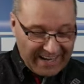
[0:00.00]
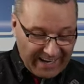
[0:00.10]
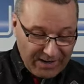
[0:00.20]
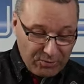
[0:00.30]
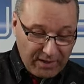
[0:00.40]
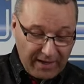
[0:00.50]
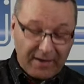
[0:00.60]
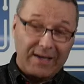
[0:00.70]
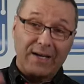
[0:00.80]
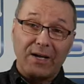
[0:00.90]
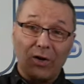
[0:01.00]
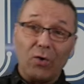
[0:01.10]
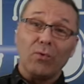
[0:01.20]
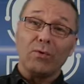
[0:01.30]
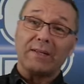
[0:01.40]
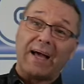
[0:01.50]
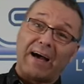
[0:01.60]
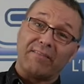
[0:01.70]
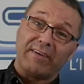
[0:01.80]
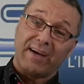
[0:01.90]
Écoutez, l'autre
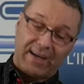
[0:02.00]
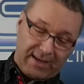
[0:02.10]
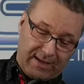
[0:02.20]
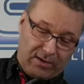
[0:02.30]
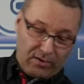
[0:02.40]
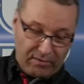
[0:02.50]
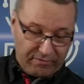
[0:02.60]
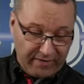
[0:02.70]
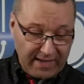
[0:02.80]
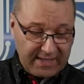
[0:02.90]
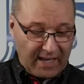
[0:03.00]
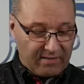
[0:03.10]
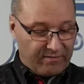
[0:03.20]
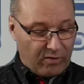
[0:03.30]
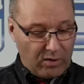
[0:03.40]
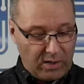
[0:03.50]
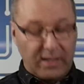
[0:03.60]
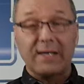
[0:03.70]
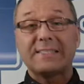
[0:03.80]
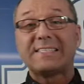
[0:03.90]
avait 24 euh, volts
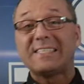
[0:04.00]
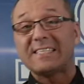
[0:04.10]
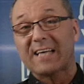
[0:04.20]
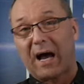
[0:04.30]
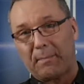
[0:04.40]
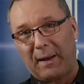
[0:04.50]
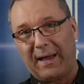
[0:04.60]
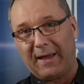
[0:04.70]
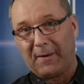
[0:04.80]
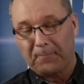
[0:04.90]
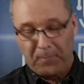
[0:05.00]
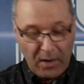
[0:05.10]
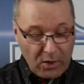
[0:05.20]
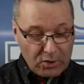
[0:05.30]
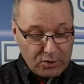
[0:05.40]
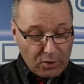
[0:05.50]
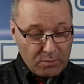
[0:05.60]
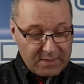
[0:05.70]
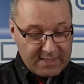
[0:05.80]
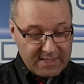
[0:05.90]
10 ampères.
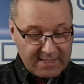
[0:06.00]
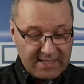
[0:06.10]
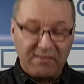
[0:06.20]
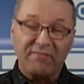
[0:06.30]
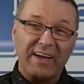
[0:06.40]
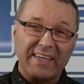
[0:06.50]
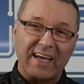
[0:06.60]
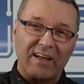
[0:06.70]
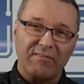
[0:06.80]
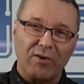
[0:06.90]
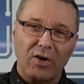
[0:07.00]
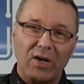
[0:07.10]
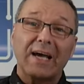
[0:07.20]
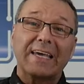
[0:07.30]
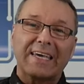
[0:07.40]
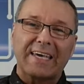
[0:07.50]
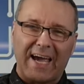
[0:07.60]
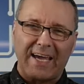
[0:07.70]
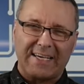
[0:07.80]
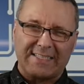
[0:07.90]
Celui-ci, c'est 24 volts
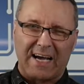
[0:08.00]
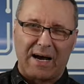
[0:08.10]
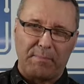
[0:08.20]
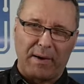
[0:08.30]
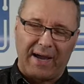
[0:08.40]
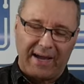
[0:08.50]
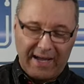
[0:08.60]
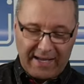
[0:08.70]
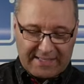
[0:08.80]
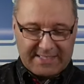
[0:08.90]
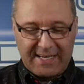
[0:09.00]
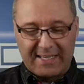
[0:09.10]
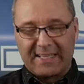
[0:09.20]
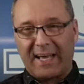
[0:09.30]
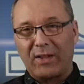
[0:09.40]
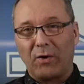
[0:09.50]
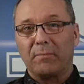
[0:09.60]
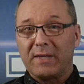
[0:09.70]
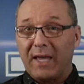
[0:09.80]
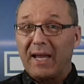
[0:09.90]
15 ampères. C'est énorme,
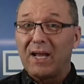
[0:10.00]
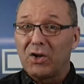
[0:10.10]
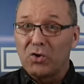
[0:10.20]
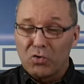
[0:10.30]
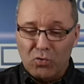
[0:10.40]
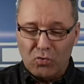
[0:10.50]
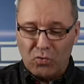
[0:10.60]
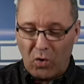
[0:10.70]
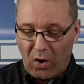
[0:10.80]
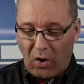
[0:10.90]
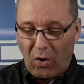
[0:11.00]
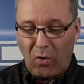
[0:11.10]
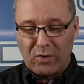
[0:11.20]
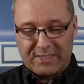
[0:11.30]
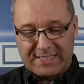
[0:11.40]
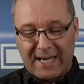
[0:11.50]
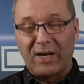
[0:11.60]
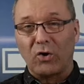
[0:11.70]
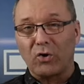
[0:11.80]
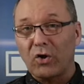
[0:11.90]
il est lourd. On sent
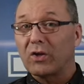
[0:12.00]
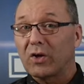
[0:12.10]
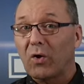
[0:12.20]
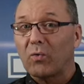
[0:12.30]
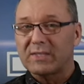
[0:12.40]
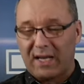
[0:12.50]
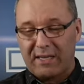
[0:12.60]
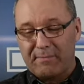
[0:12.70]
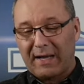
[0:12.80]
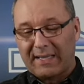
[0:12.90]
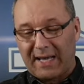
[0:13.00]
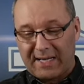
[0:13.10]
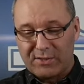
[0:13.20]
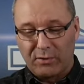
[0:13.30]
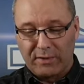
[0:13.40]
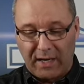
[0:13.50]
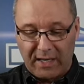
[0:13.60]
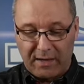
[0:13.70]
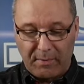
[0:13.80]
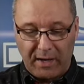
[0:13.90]
qu'on a une grosse alimentation dans
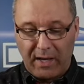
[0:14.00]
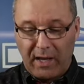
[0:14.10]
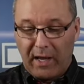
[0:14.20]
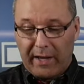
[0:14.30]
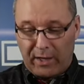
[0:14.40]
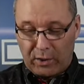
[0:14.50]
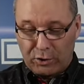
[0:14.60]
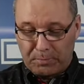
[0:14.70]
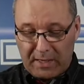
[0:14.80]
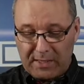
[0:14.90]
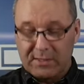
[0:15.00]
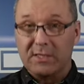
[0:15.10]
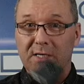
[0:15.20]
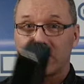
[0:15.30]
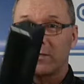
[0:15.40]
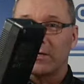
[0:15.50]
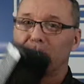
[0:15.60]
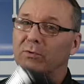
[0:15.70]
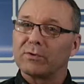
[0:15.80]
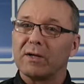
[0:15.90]
les mains. Alors, je pense que c'est ça qui
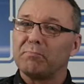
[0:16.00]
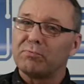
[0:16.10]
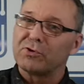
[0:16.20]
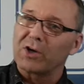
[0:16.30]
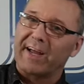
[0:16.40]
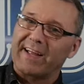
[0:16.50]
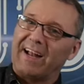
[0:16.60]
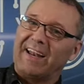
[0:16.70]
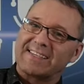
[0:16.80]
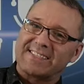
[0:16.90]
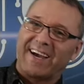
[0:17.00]
doit coûter le plus cher dans le laser.